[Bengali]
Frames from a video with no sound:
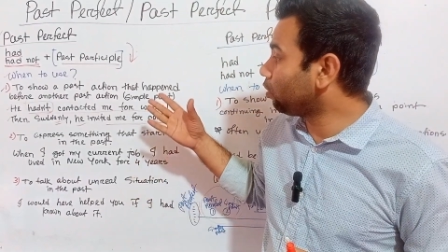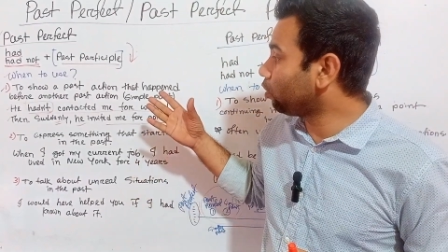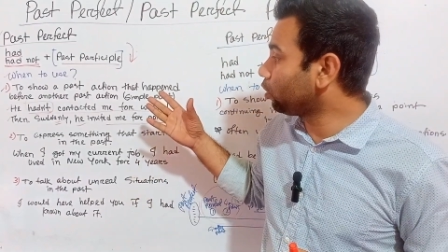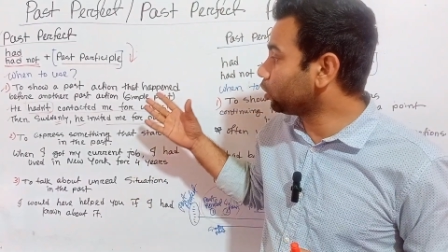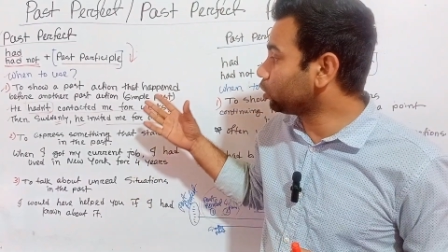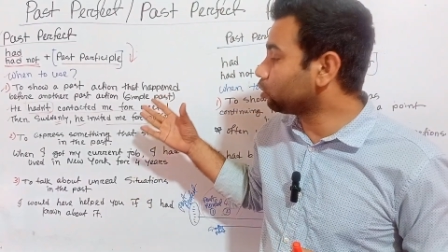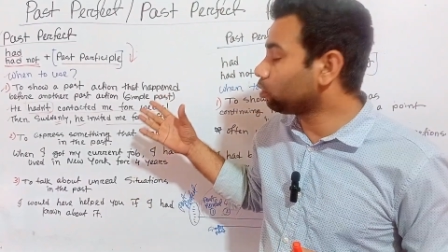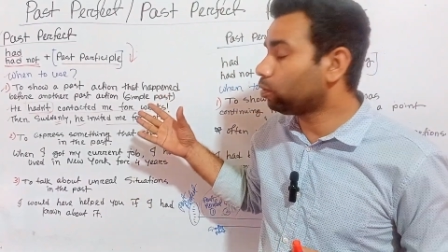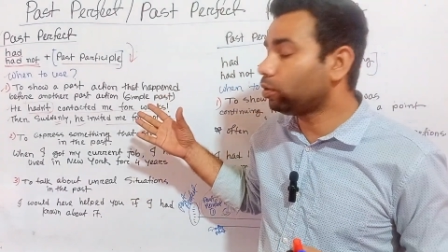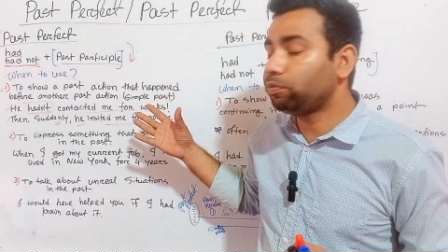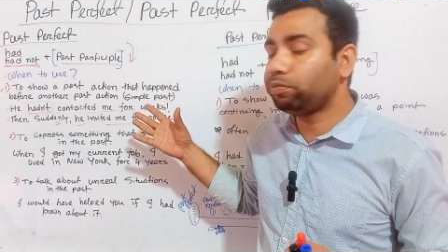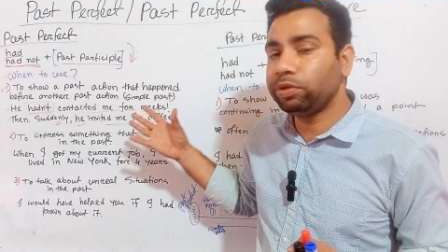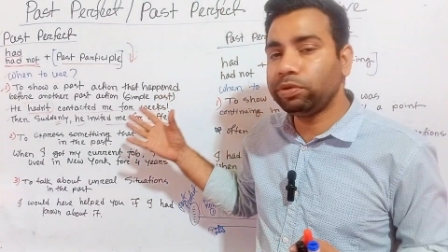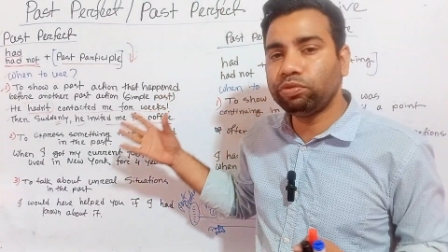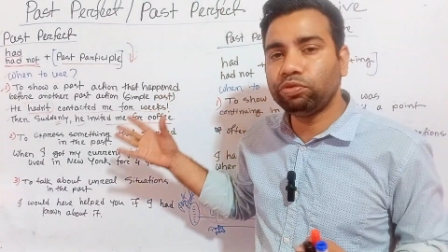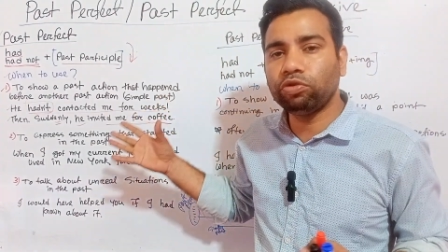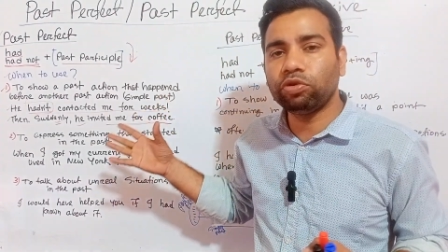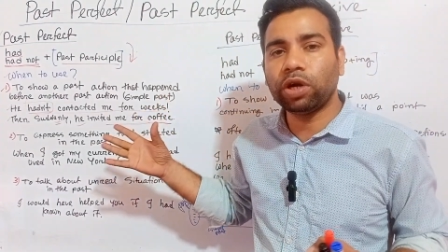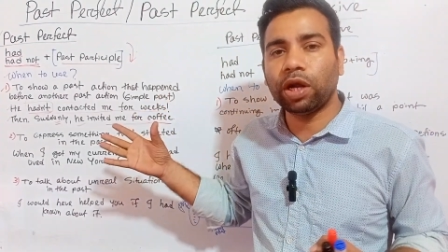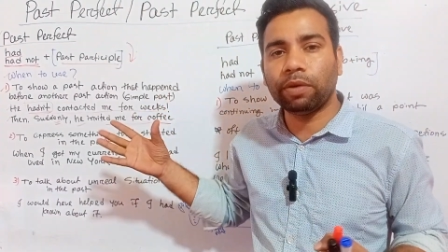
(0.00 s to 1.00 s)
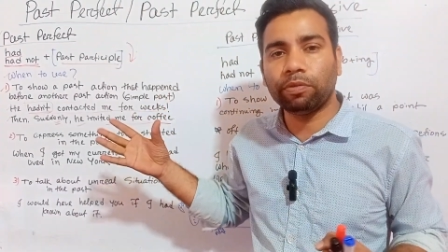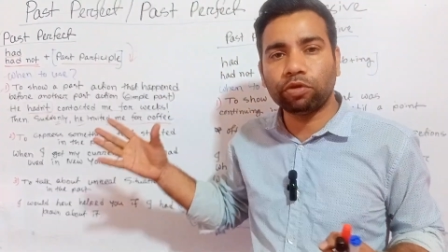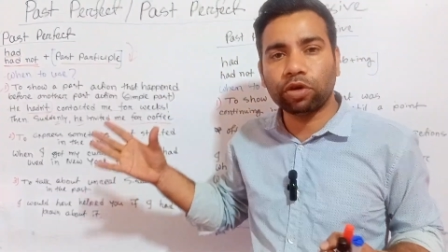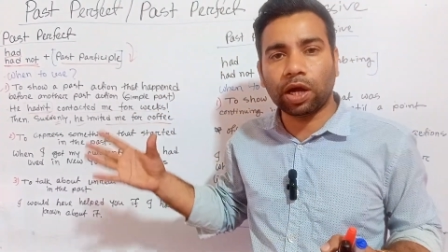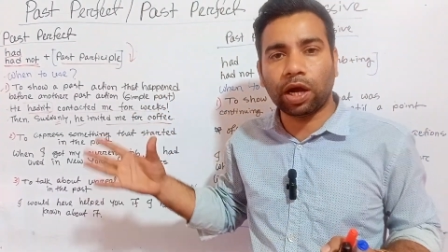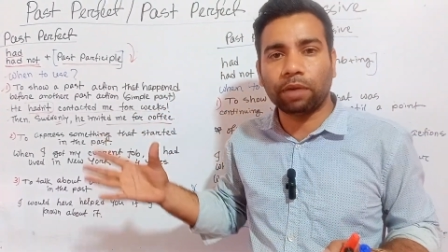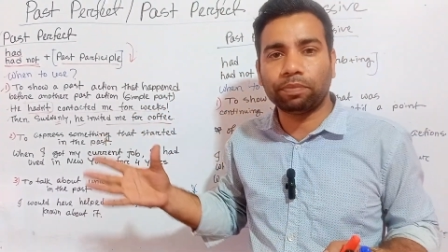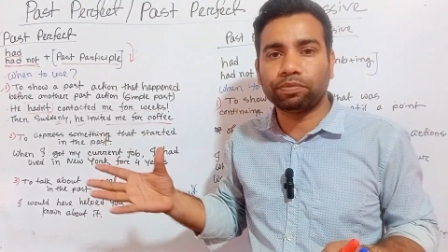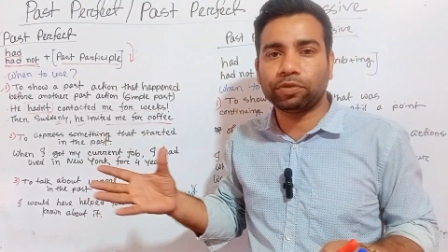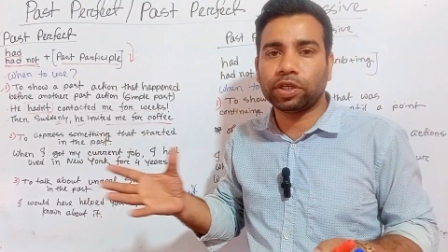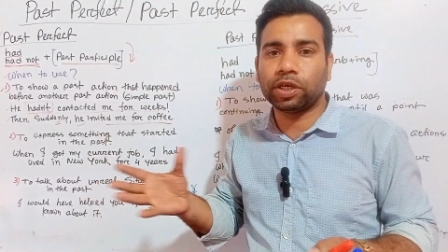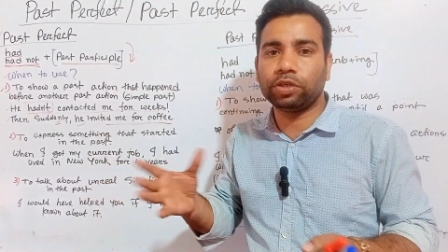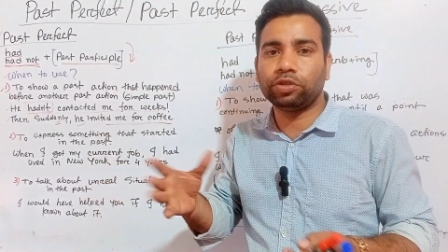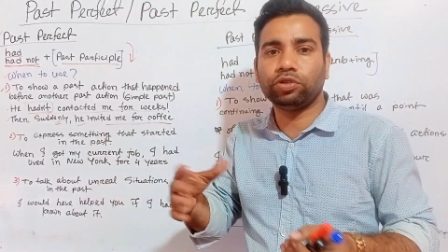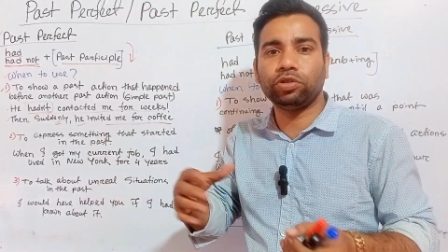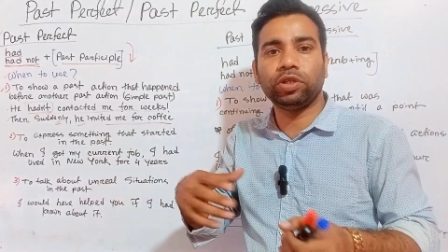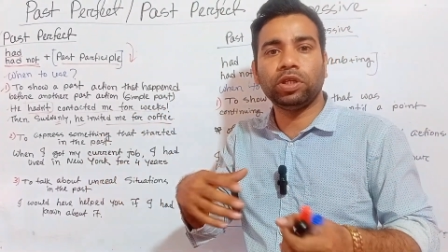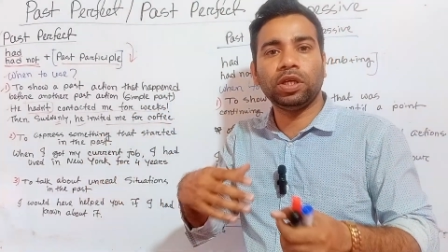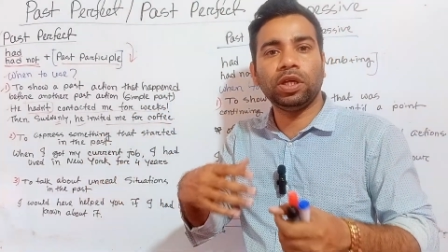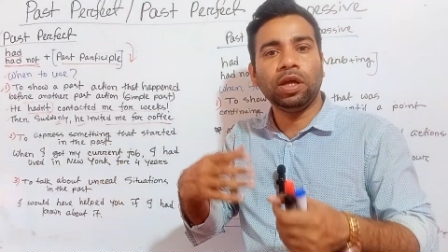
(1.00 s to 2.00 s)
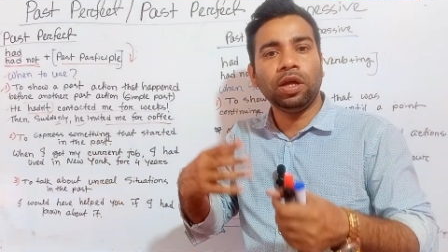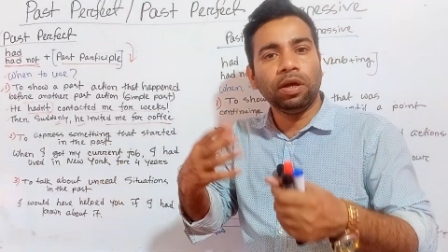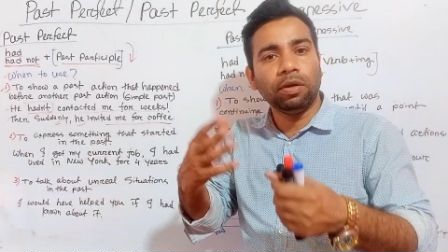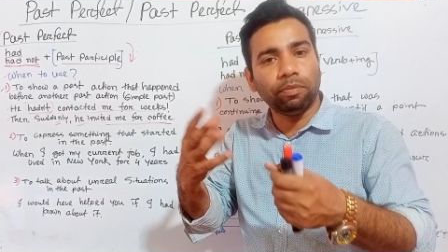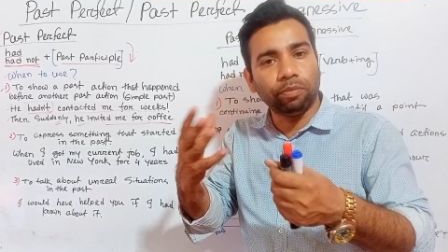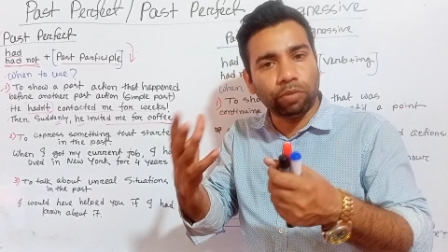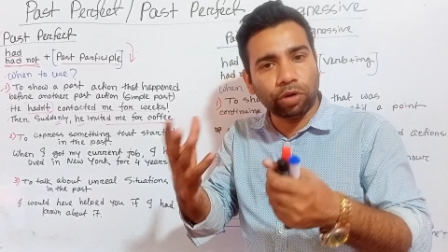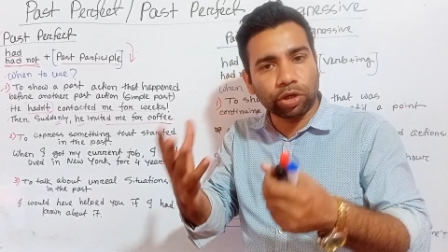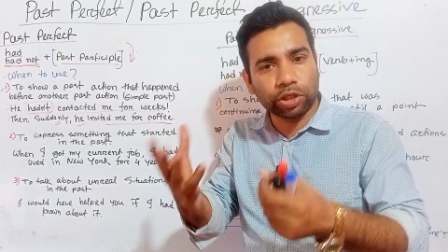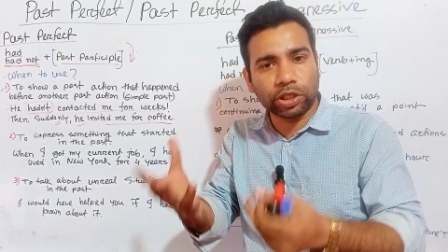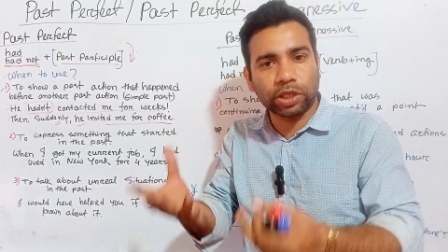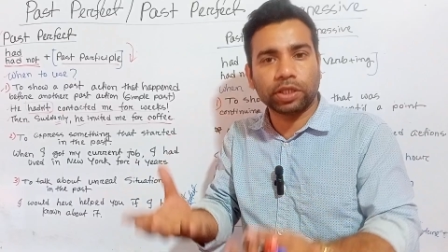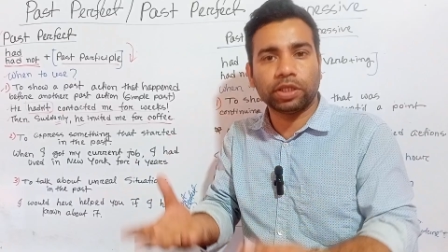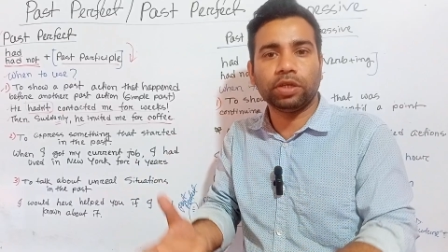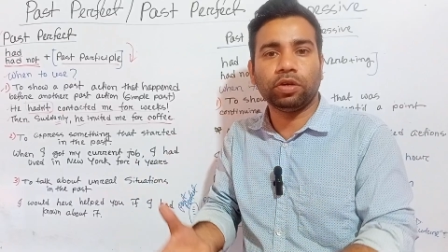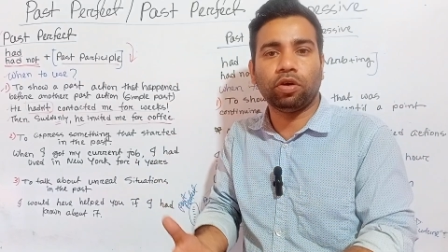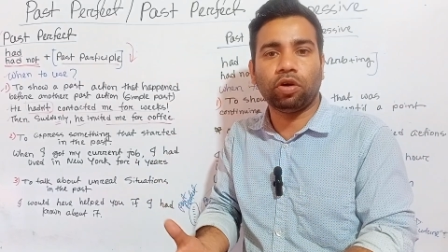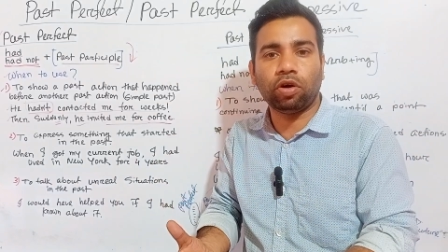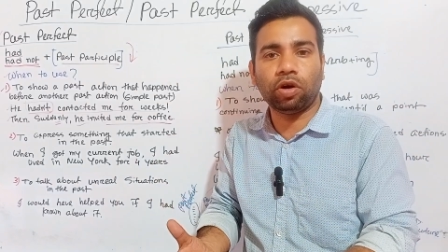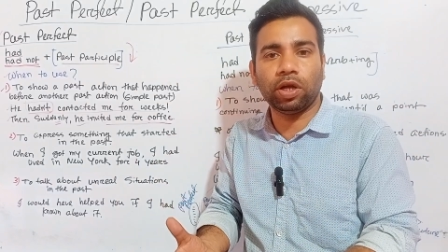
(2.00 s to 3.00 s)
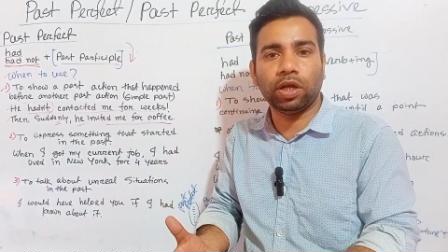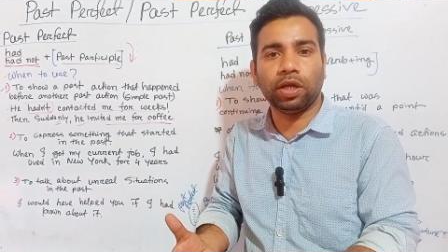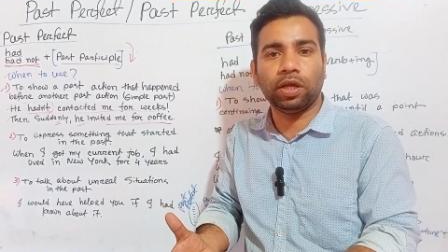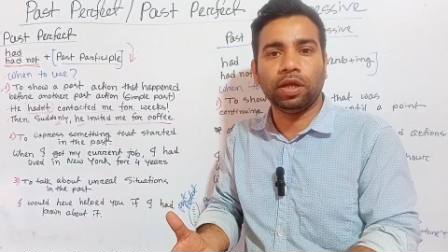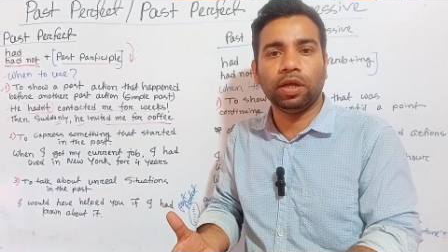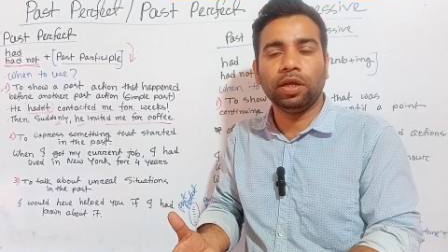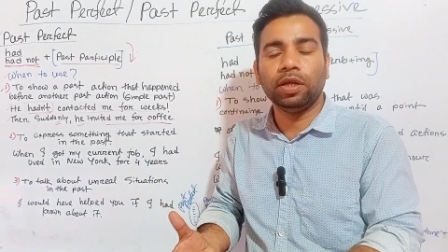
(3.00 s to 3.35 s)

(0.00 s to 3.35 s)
অনেক সময় বিফোর এবং আফটার যদি বসাতে হয়